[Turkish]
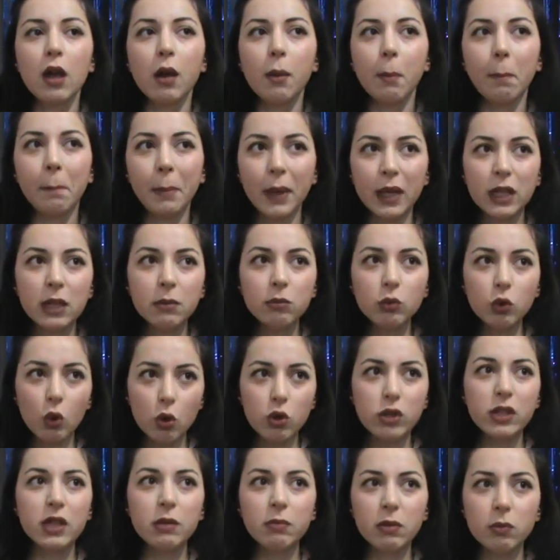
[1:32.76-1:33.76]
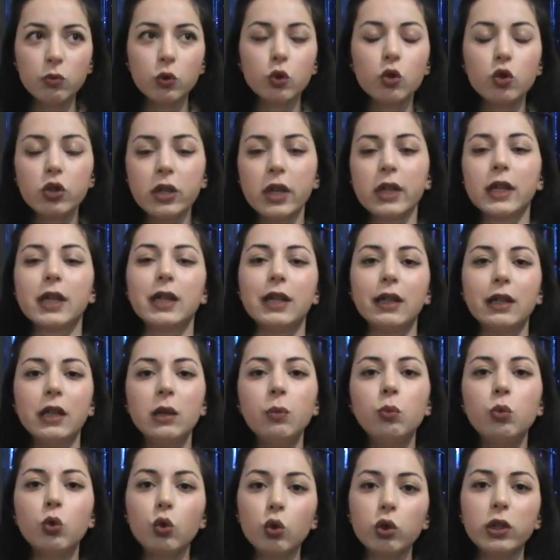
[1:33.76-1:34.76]
Benim gözlemim şu
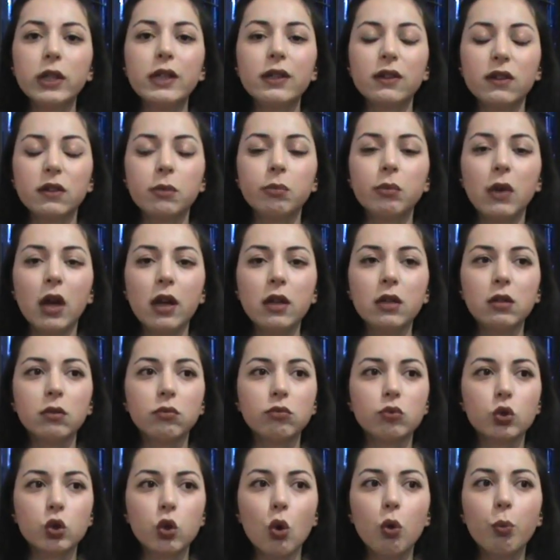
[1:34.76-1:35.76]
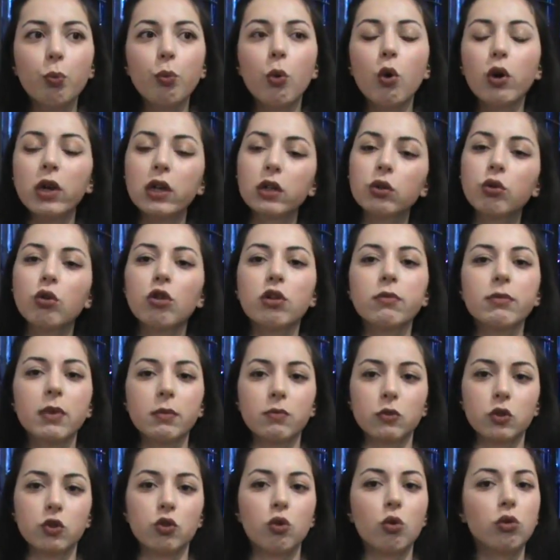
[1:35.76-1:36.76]
şekilde büyük ihtimal çok boya
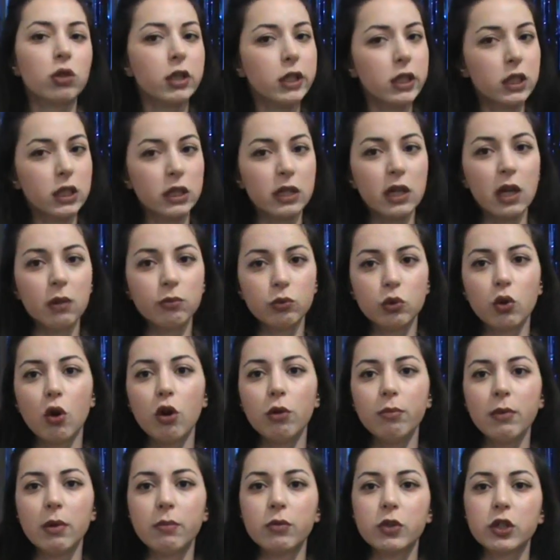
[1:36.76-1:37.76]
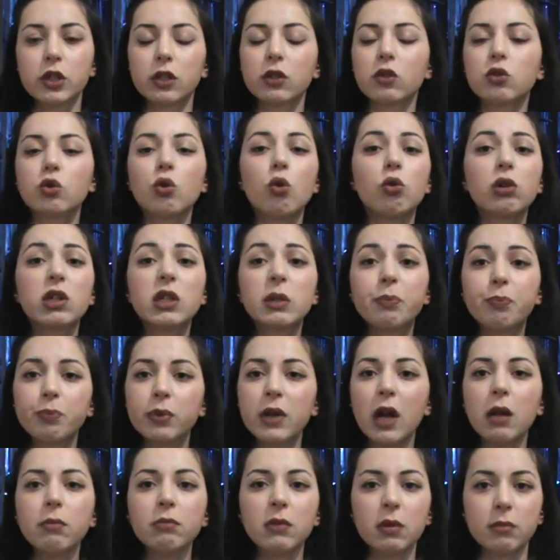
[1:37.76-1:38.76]
görmemiş, çok işlem görmemiş ya da çok
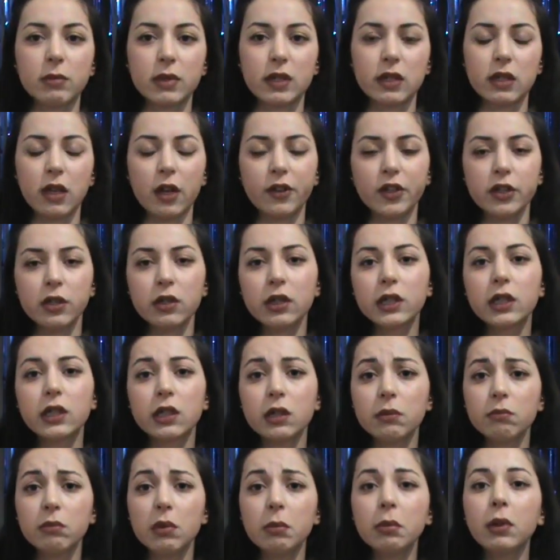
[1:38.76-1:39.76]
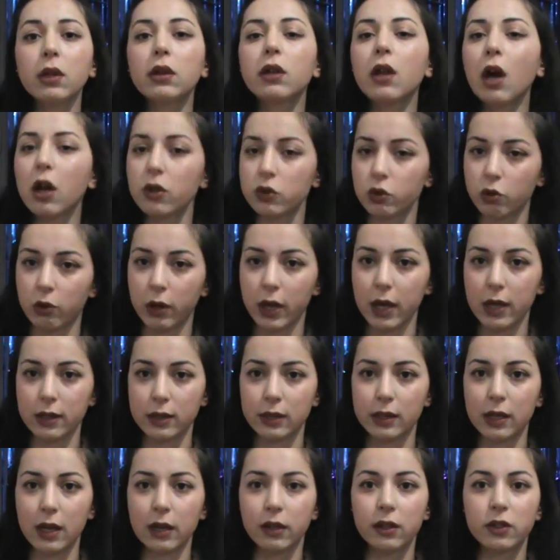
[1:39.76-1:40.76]
yıpranmamış saçta Green Bubble daha çok
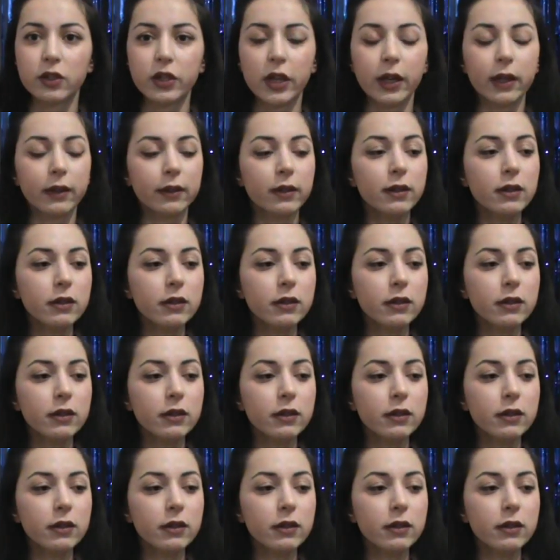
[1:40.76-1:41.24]
etki edecektir.